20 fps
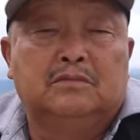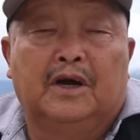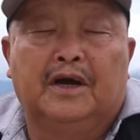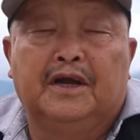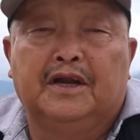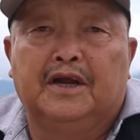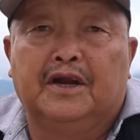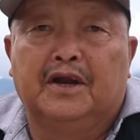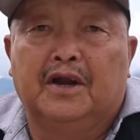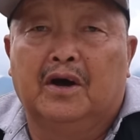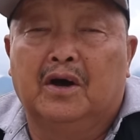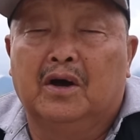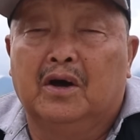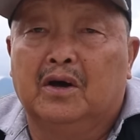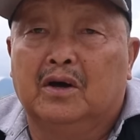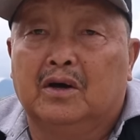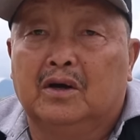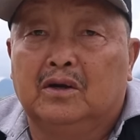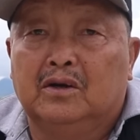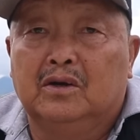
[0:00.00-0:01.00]
ai nè
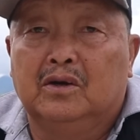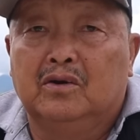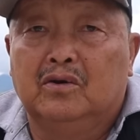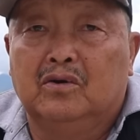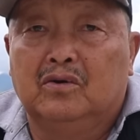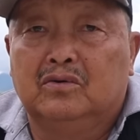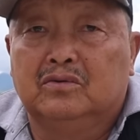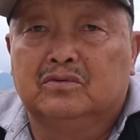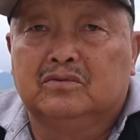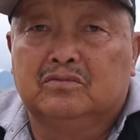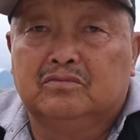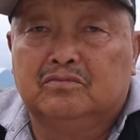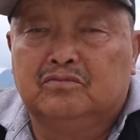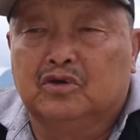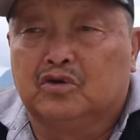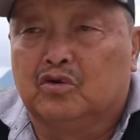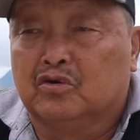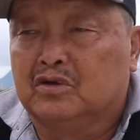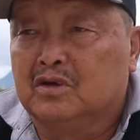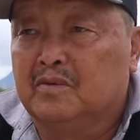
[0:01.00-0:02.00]
nó lử nu
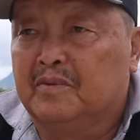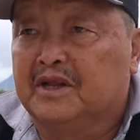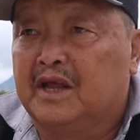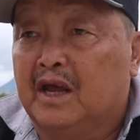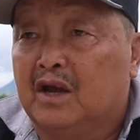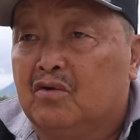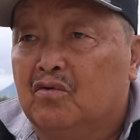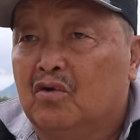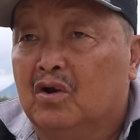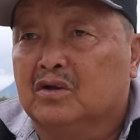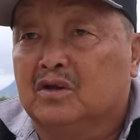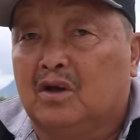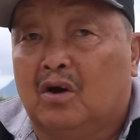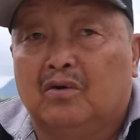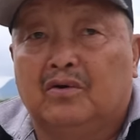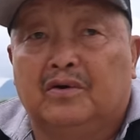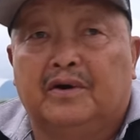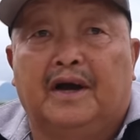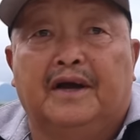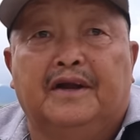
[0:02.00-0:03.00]
mất tổ tư mà thể cũng là
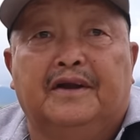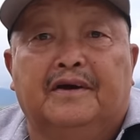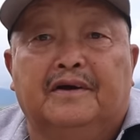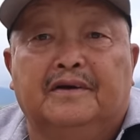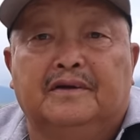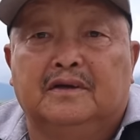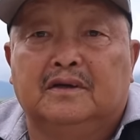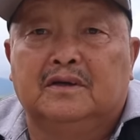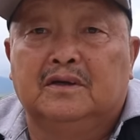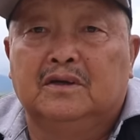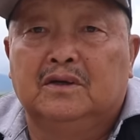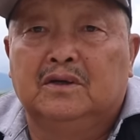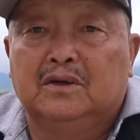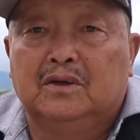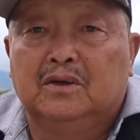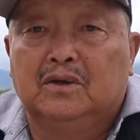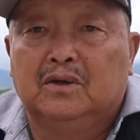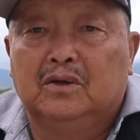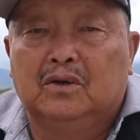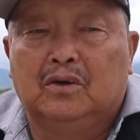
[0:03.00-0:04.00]
tao hay nói
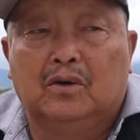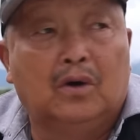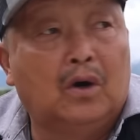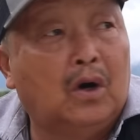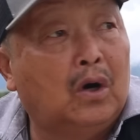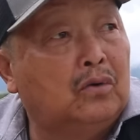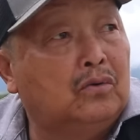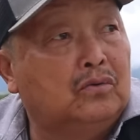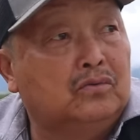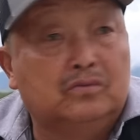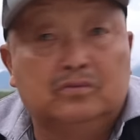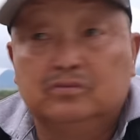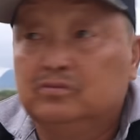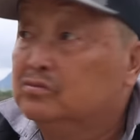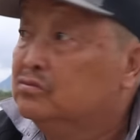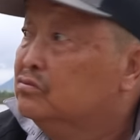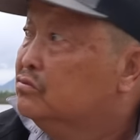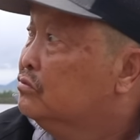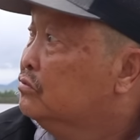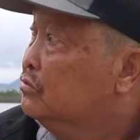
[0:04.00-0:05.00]
ô
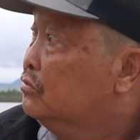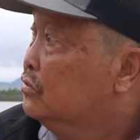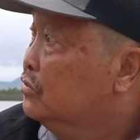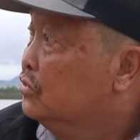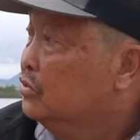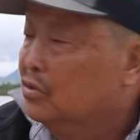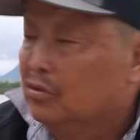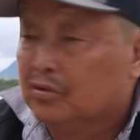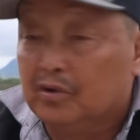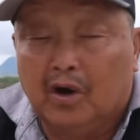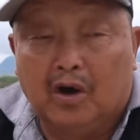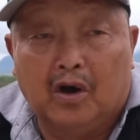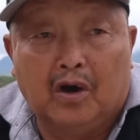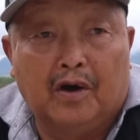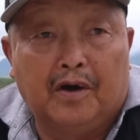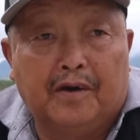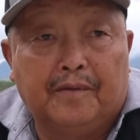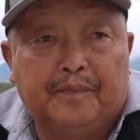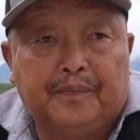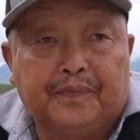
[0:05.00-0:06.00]
nó
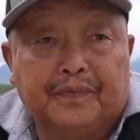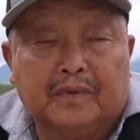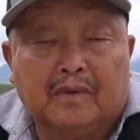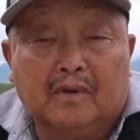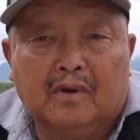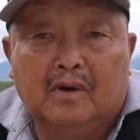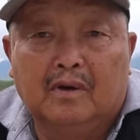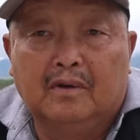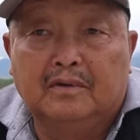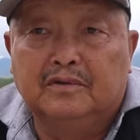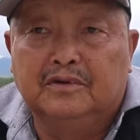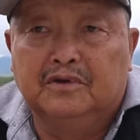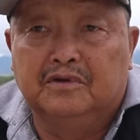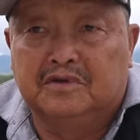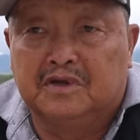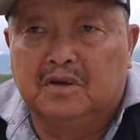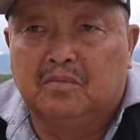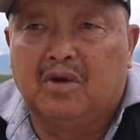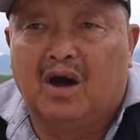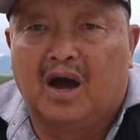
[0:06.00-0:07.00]
nó hiểu
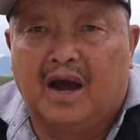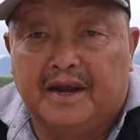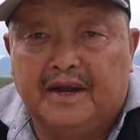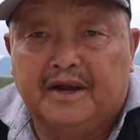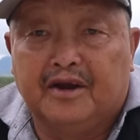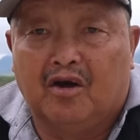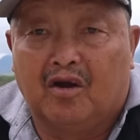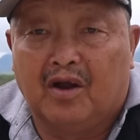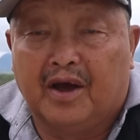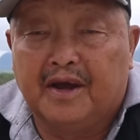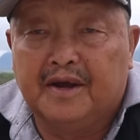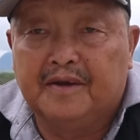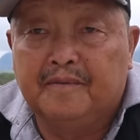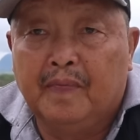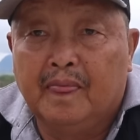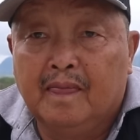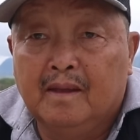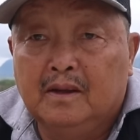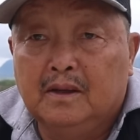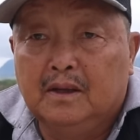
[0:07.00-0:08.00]
tiêm lo hay nè nó lại
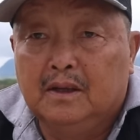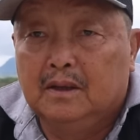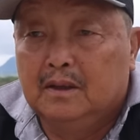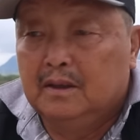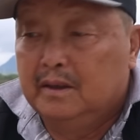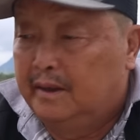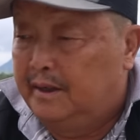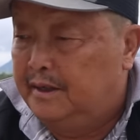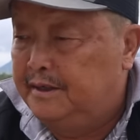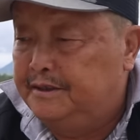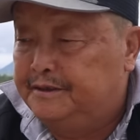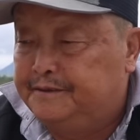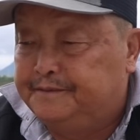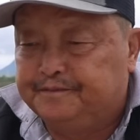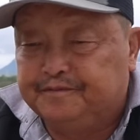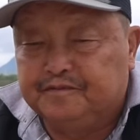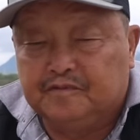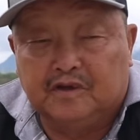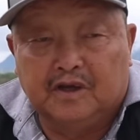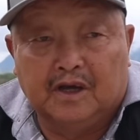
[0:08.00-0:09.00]

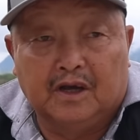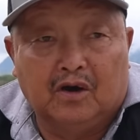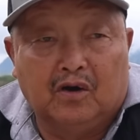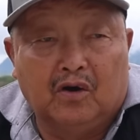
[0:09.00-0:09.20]
chị